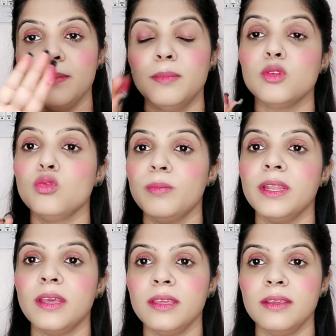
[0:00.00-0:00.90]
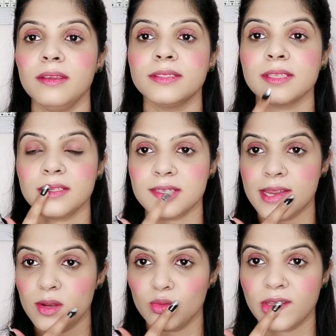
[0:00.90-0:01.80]
बिल्कुल भी नहीं इसका
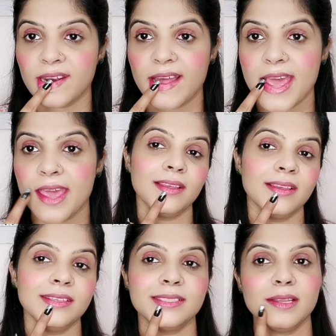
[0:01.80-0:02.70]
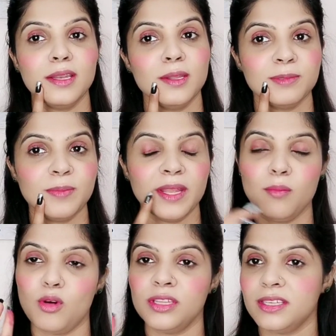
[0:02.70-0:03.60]
स्ट्रेन उतर रहा है इसने लिप्स मेरे
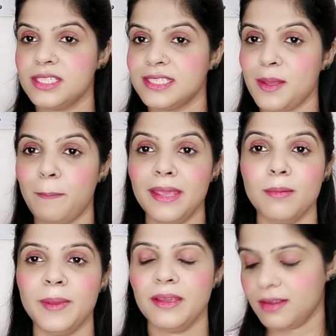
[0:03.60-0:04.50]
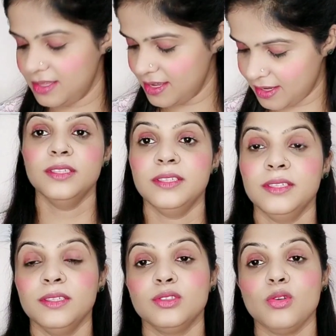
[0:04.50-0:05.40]
बहुत ही अच्छे से पिंक पिंक कर दिए हैं
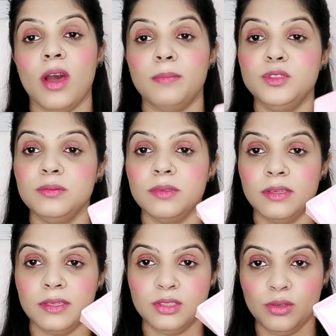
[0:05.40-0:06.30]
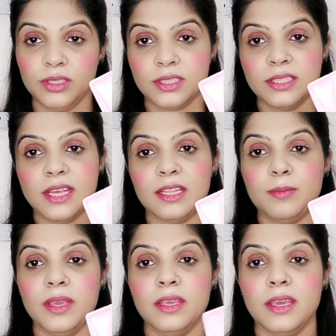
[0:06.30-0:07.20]
सो so, अब जो इसके साथ
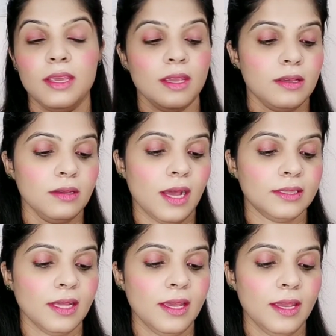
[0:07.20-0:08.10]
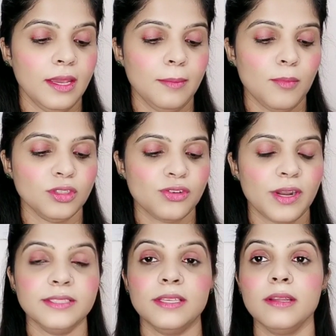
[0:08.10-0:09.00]
में ये एक आता है
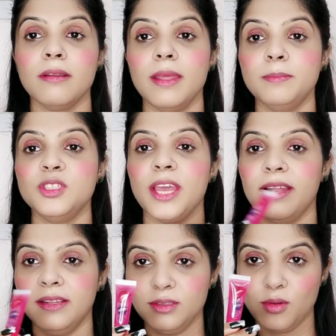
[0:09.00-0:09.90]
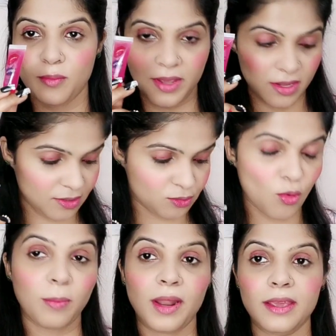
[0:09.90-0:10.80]
मॉइस्चराइजिंग लिप जेल तो मैं
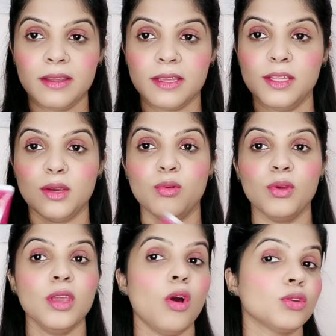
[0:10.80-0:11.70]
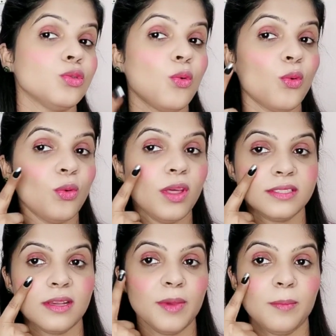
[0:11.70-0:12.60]
इसको अप्लाई करके देखूंगी और थोड़ा
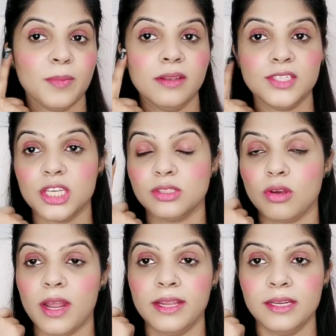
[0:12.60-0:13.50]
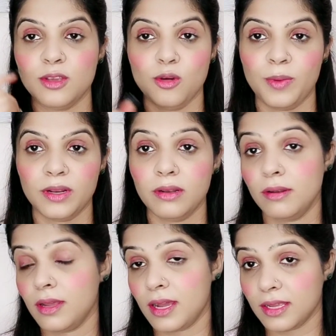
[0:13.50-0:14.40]
सा मैं अपने चिक्स और आईलिट के ऊपर
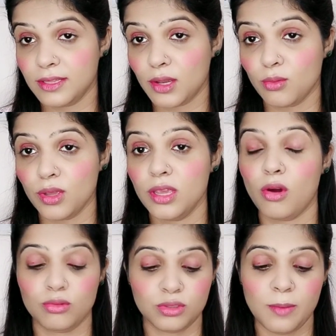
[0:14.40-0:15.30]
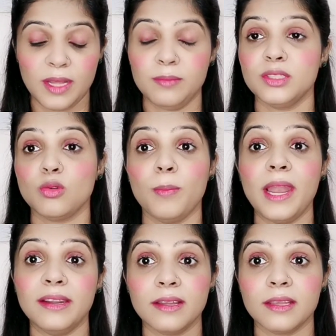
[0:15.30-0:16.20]
लगा के देखूंगी और उसके बाद मैं इसको
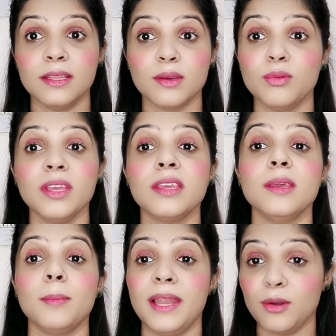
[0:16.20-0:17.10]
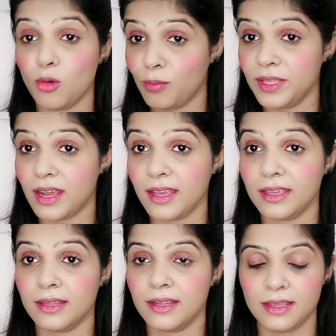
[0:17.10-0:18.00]
ब्लेंड करके देखूंगी कि ये ब्लेंड हो भी रहा
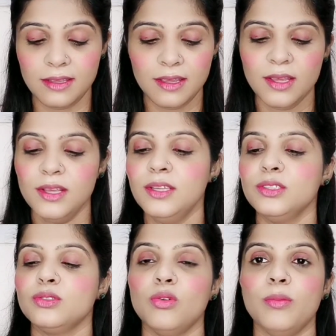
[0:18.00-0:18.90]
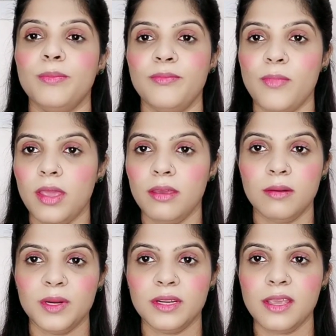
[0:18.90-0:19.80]
है या नहीं सो so,
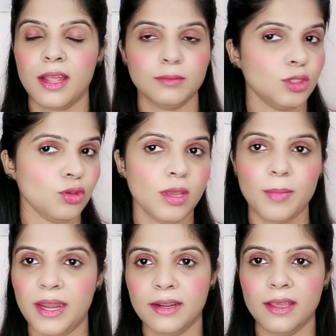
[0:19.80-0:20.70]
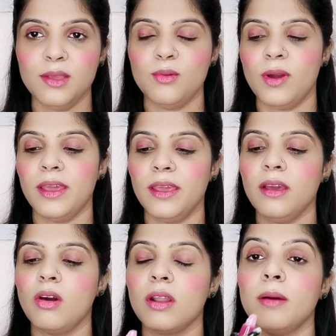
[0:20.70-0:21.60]
की हेल्प से तो ये ब्लेंड नहीं हुआ है
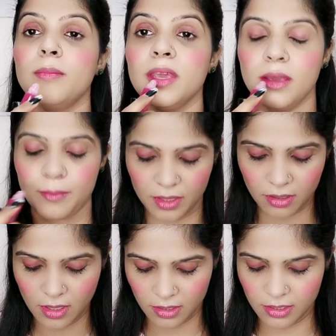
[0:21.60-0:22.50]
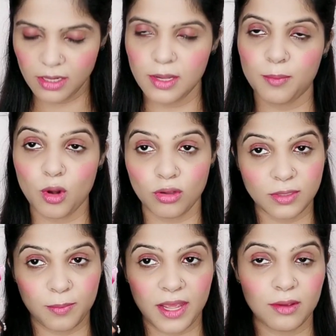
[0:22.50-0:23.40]
और अब मैं यहाँ पे ये लिप
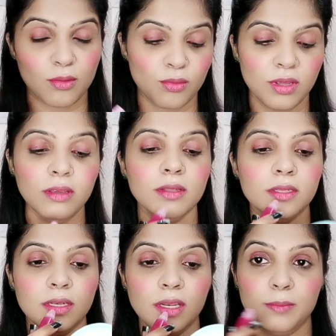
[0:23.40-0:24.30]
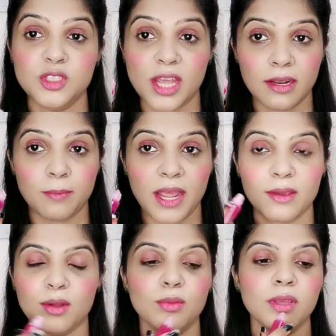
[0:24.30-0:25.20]
ग्लॉस अप्लाई करूँगी लिप जेल
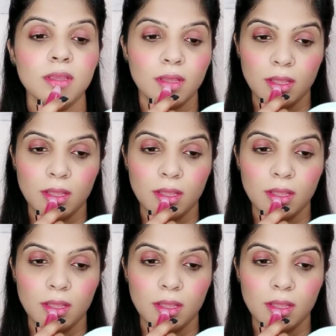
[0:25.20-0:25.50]
अप्लाई करूँगी